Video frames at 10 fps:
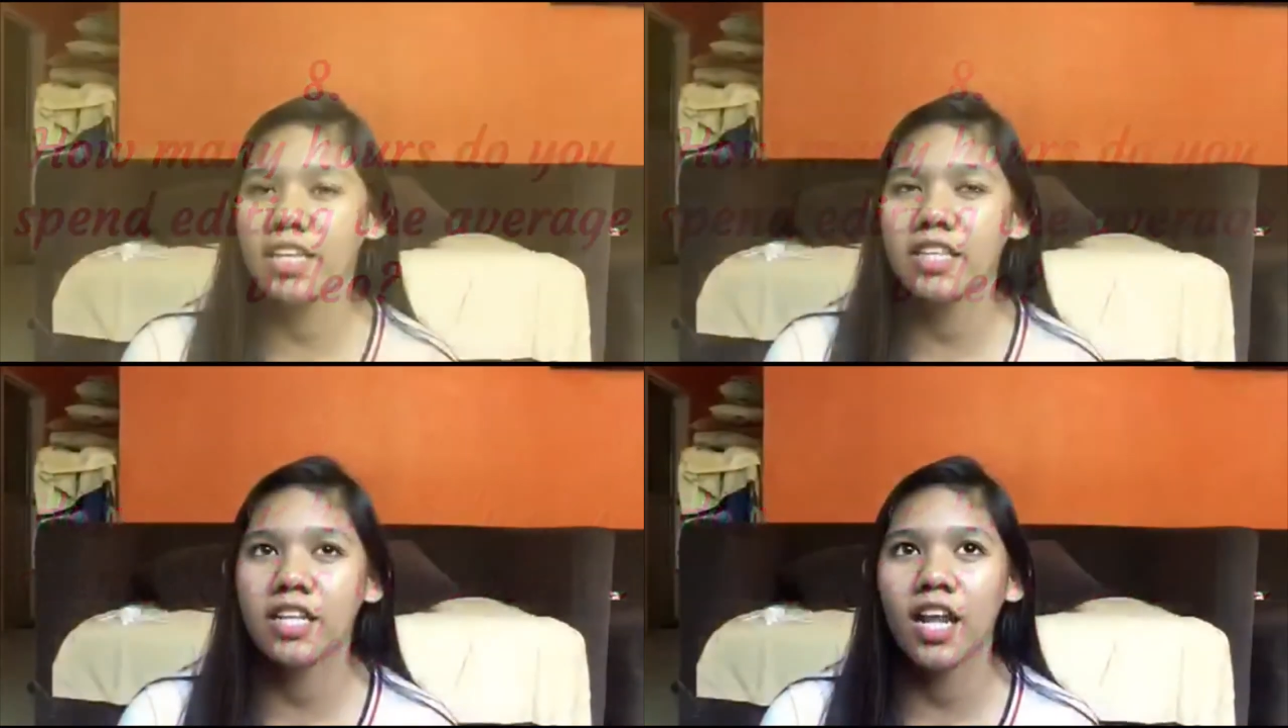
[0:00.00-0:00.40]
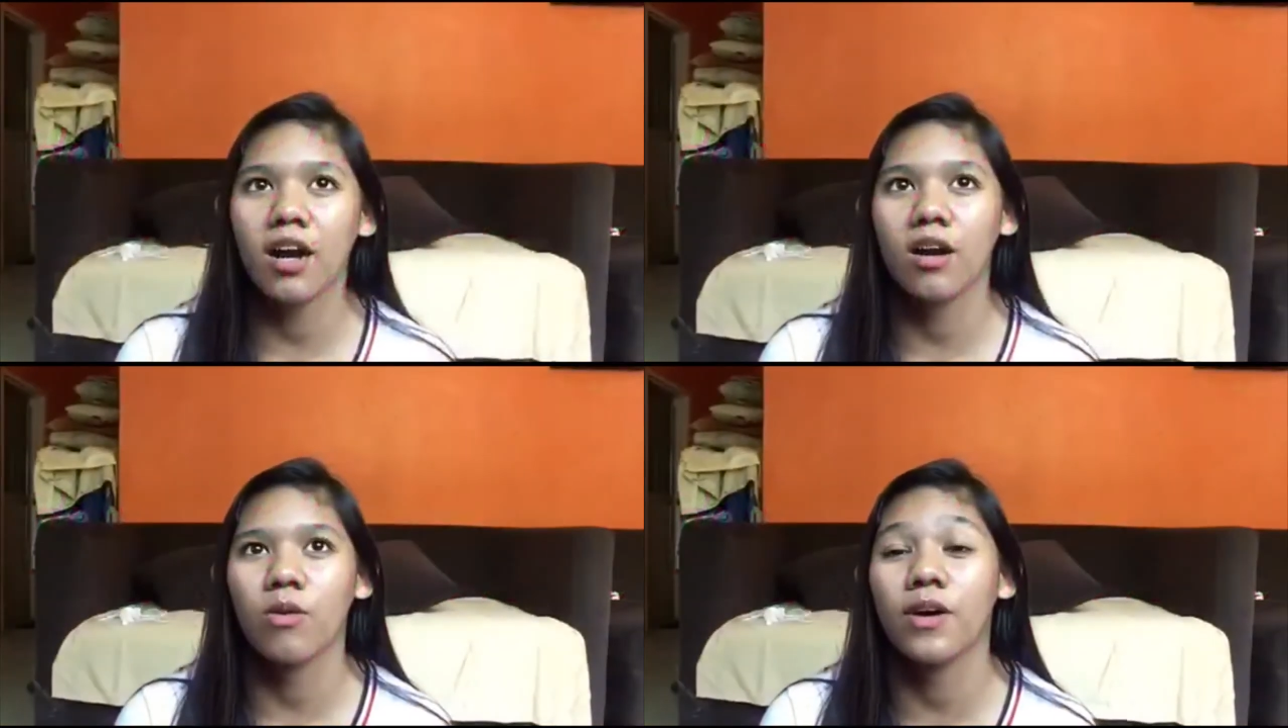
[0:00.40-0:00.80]
edit
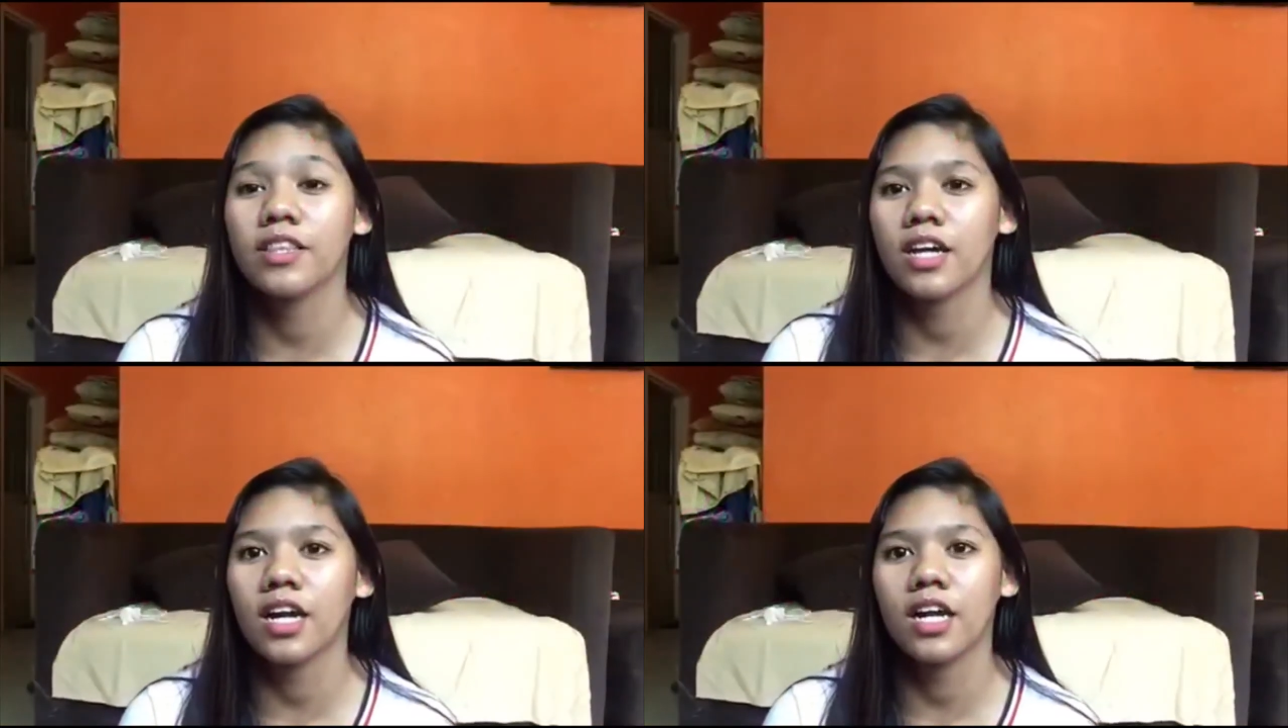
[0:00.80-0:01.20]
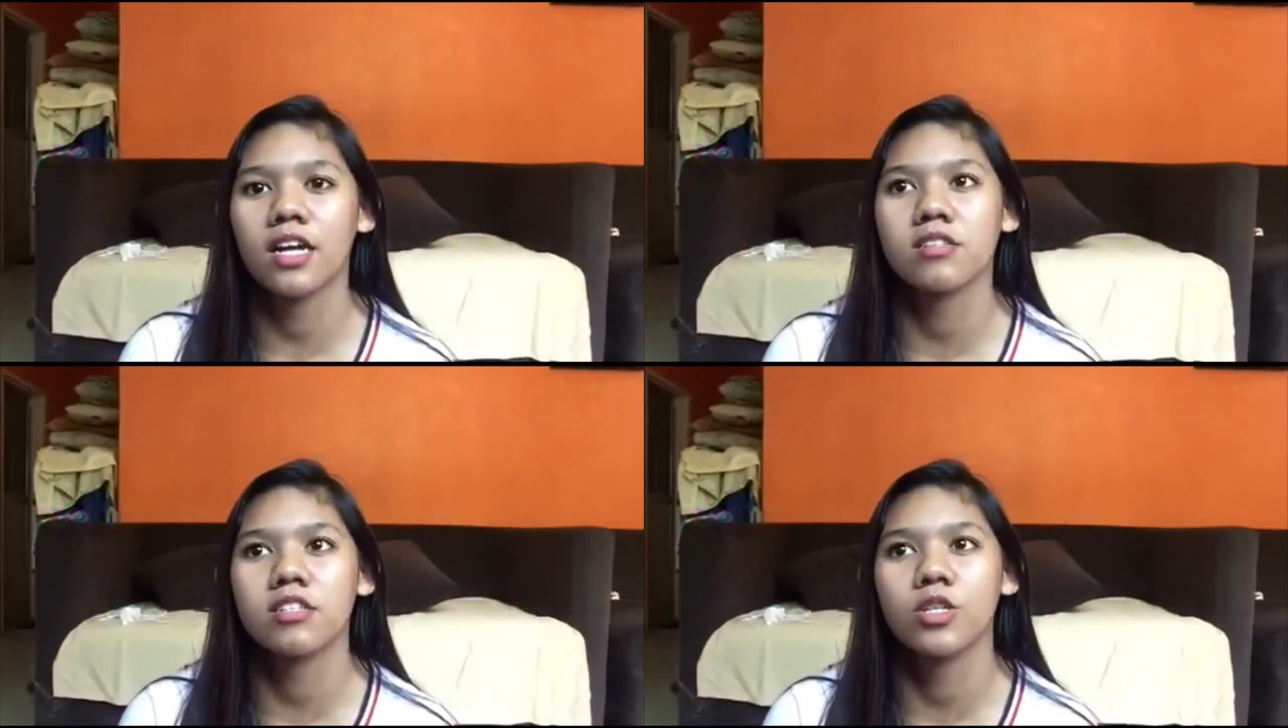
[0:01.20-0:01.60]
lang, 1 hour
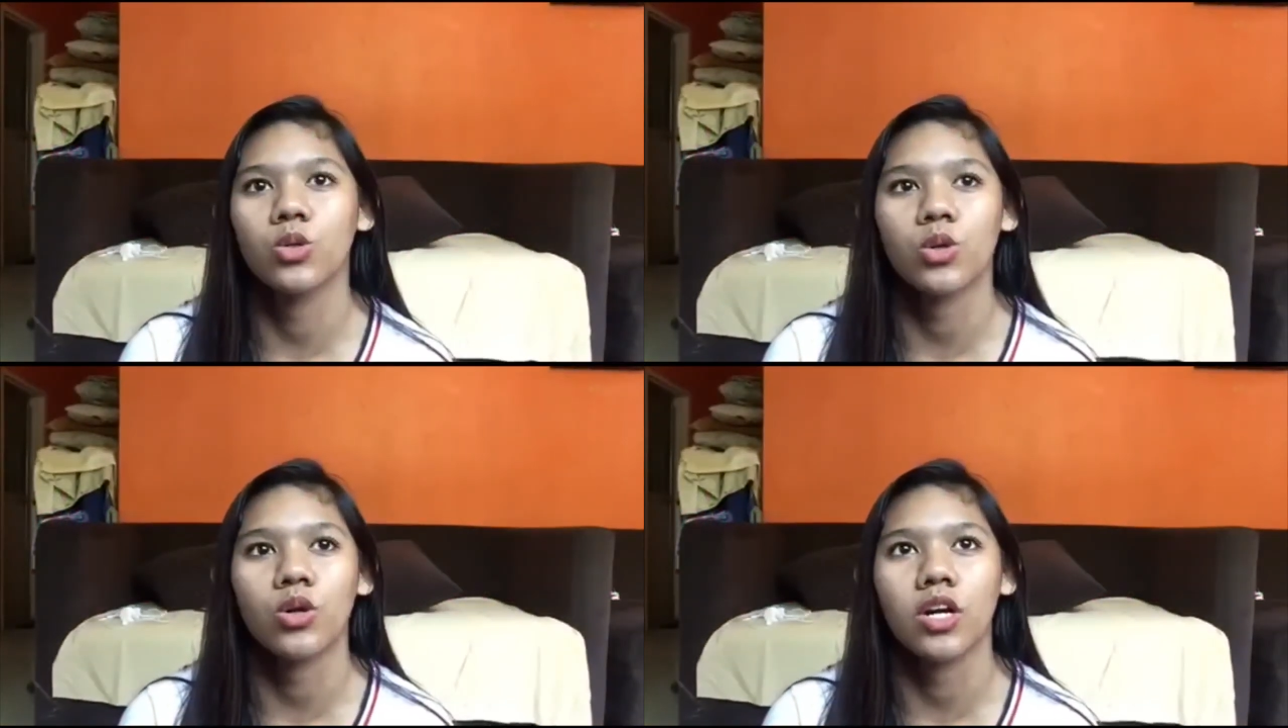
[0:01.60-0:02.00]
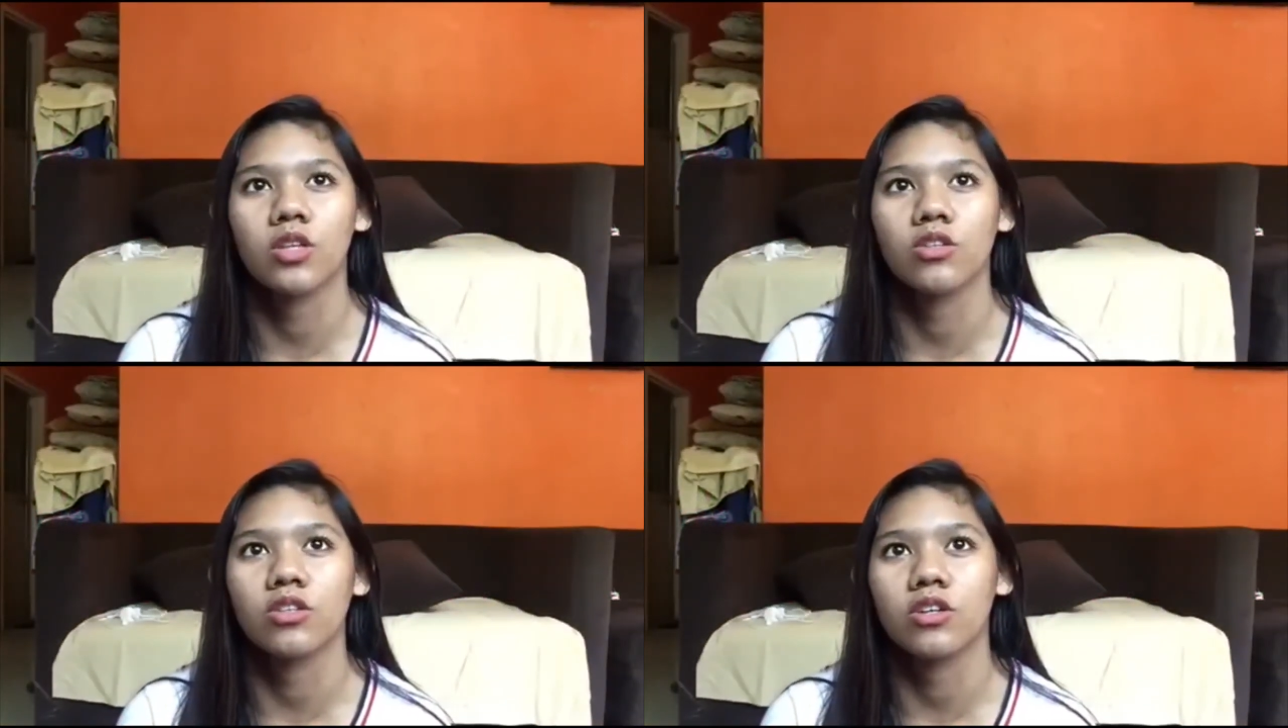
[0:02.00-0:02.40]
lang siguro,
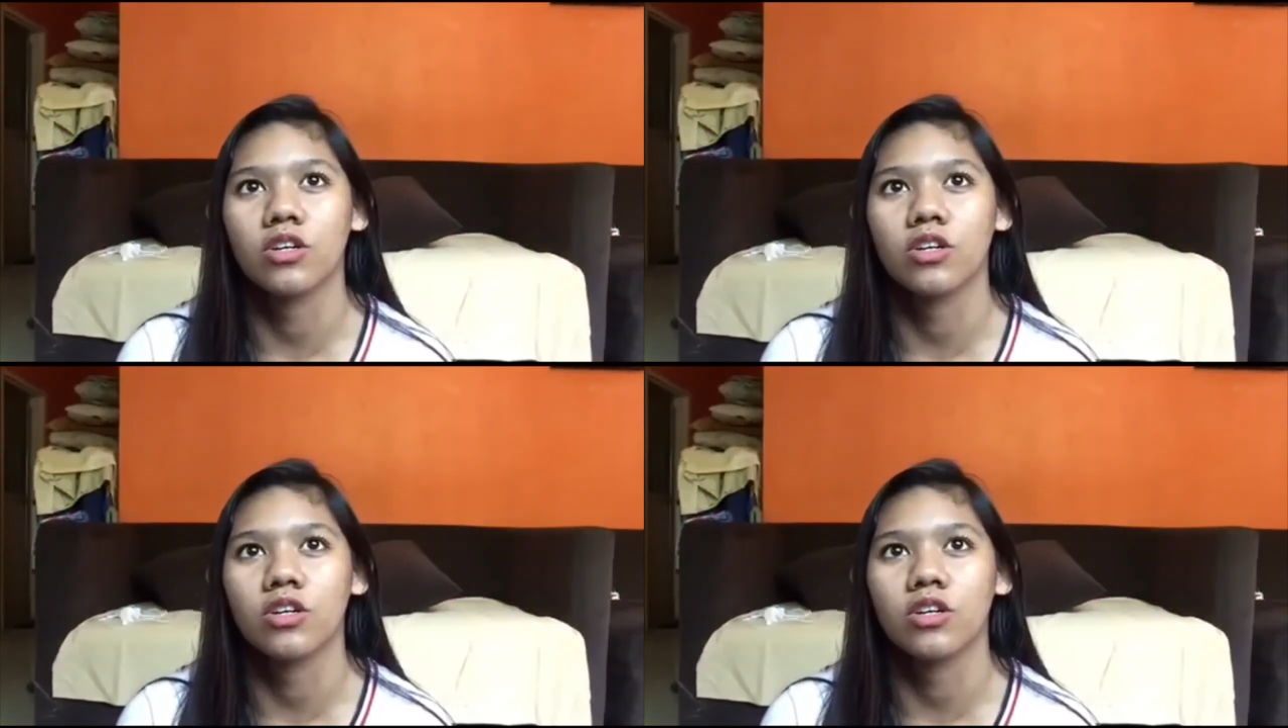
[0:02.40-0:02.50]
ganon.